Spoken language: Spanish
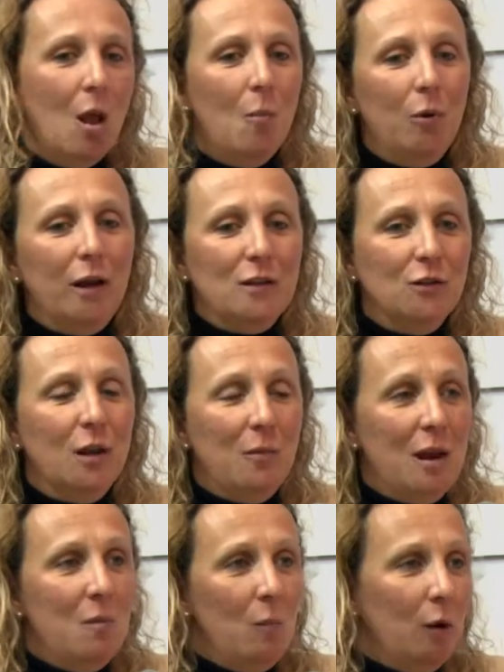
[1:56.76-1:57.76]
porque eso
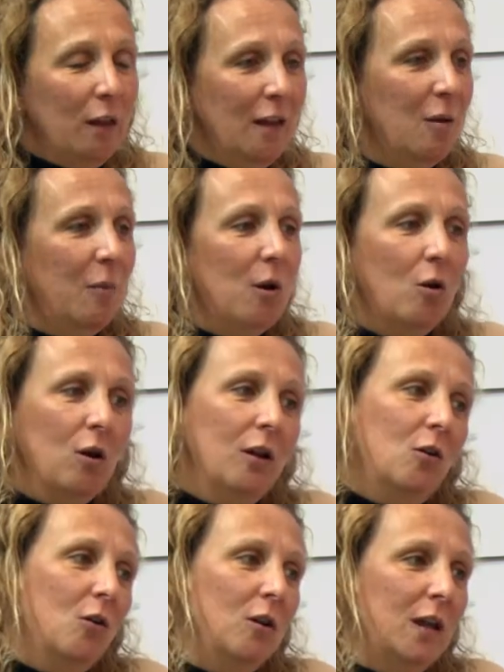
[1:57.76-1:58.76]
también es importante, pero
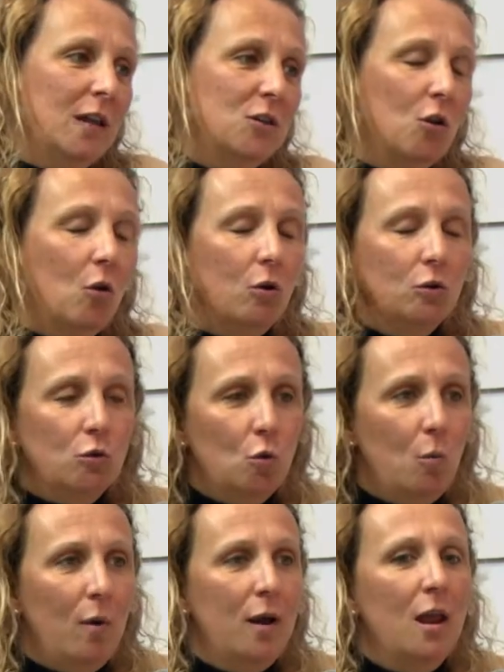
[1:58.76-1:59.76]
con, que ellos
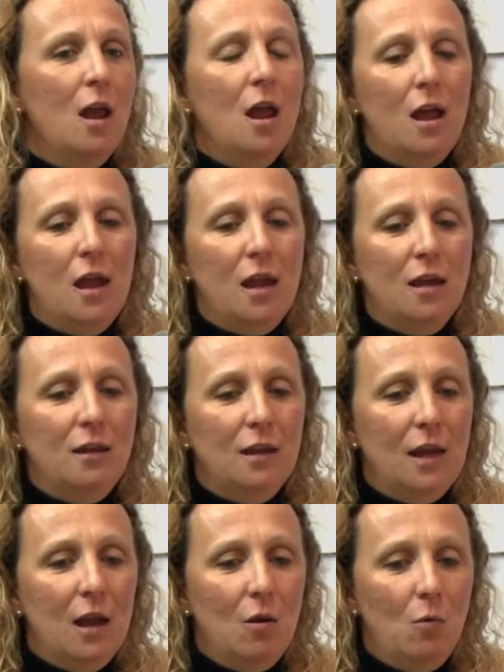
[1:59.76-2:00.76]
consuman
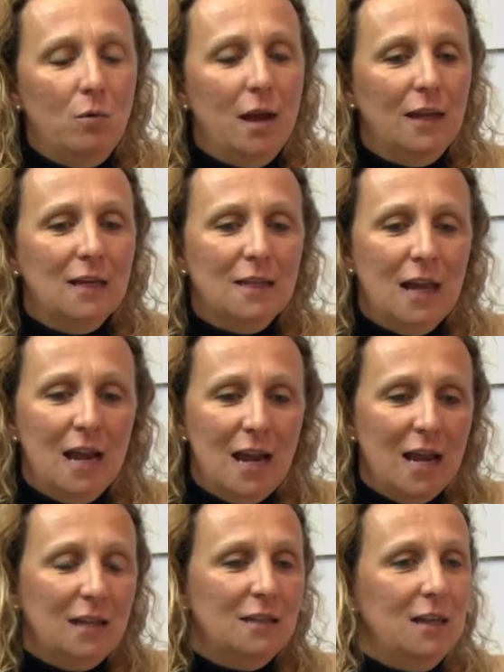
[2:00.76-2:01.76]
este, una taza de
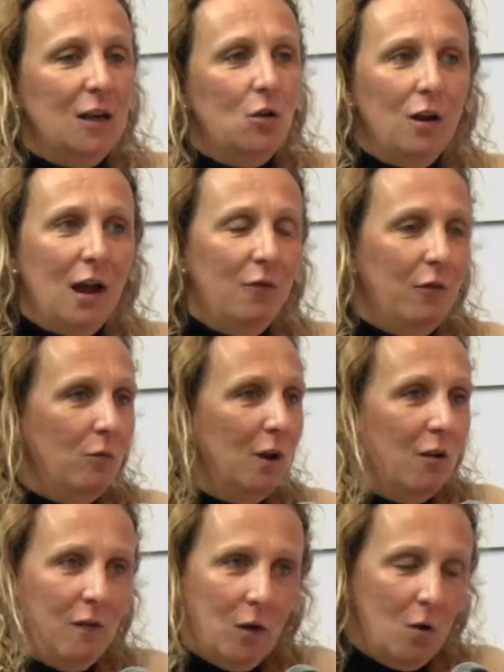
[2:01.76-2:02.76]
leche con café, un café